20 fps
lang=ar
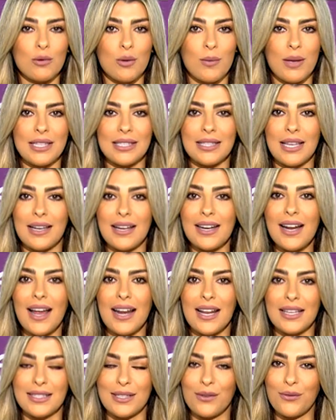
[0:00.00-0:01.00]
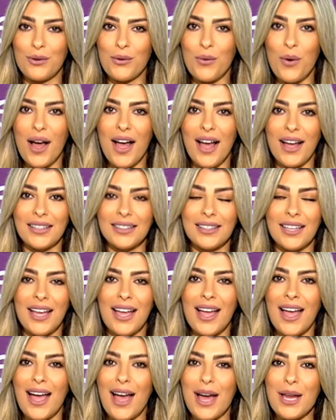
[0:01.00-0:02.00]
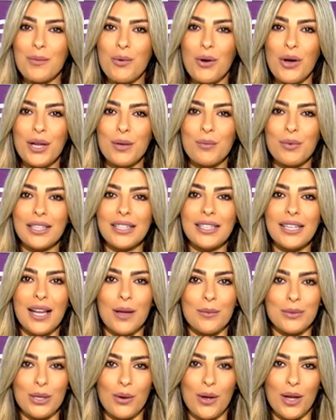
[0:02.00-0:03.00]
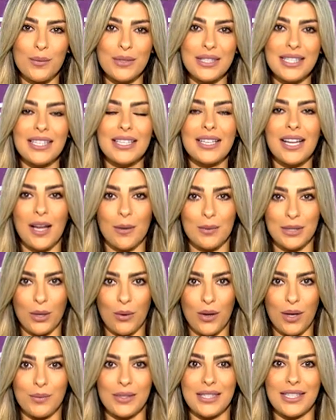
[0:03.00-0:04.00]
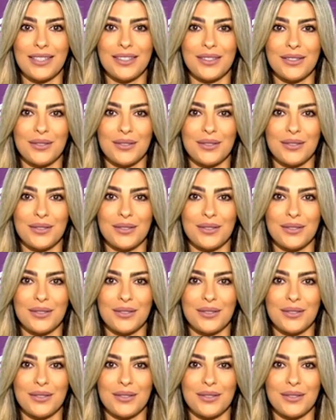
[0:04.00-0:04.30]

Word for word: ببستالر على 01 44 55 55